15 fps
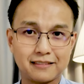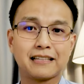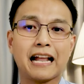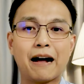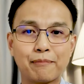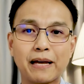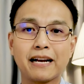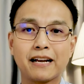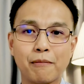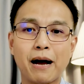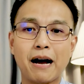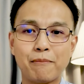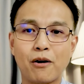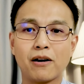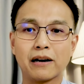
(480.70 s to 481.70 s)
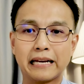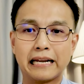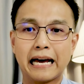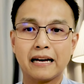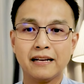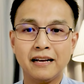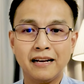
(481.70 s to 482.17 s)
ตามนักกายภาพบอกเลย
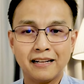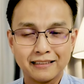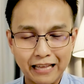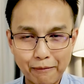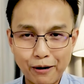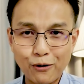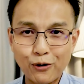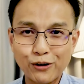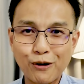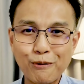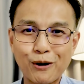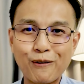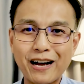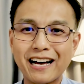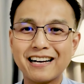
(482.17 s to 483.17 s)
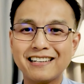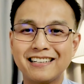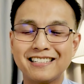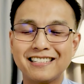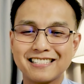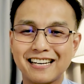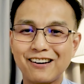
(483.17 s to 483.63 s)
นะ แต่บางคนก็บอกว่า
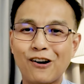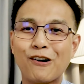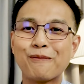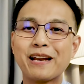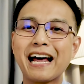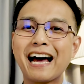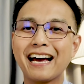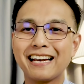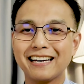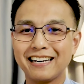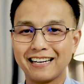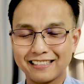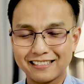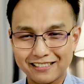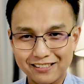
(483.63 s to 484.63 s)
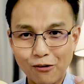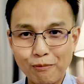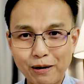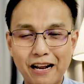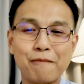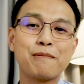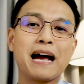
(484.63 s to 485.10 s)
ฉันออกไม่ได้เลยต้องไป
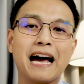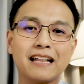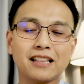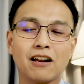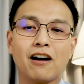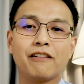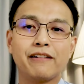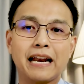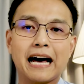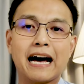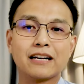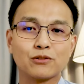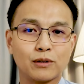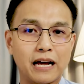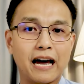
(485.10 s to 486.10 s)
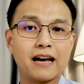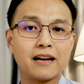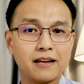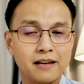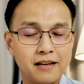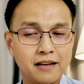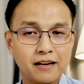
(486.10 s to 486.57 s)
ทำงานตลอดเวลาสุดท้าย
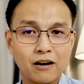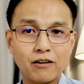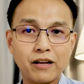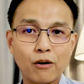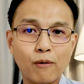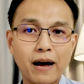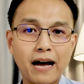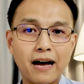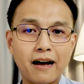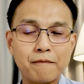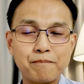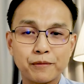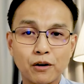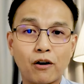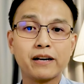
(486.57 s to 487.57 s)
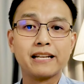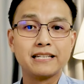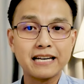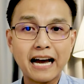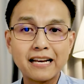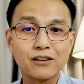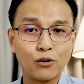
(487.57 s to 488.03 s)
เขาเรียกว่าคอนดิ
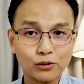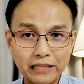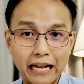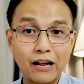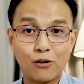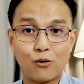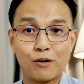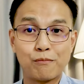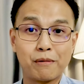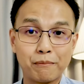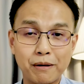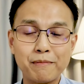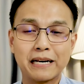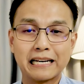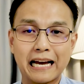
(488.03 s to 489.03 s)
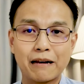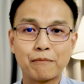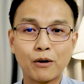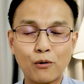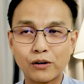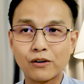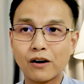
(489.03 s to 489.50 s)
ชันของแต่ละคนมันไม่เหมือนกัน บาง
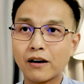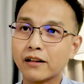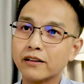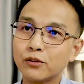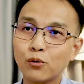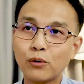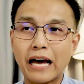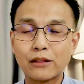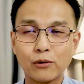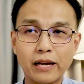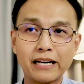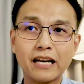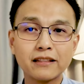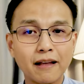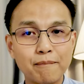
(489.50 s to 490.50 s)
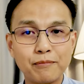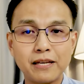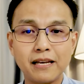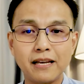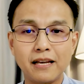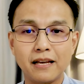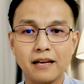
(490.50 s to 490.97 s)
คนก็ดูแลตัวเองได้เต็ม
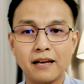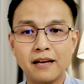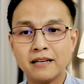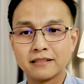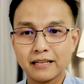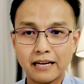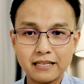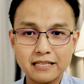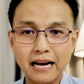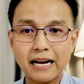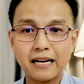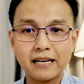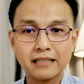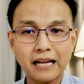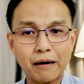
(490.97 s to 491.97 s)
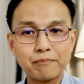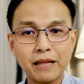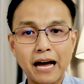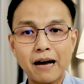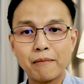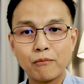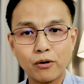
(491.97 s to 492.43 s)
ที่ใส่ใจทำ
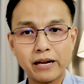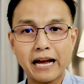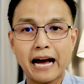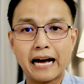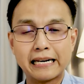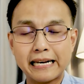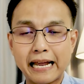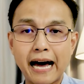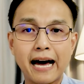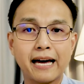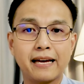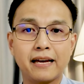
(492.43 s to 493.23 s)
ท่าบริหารได้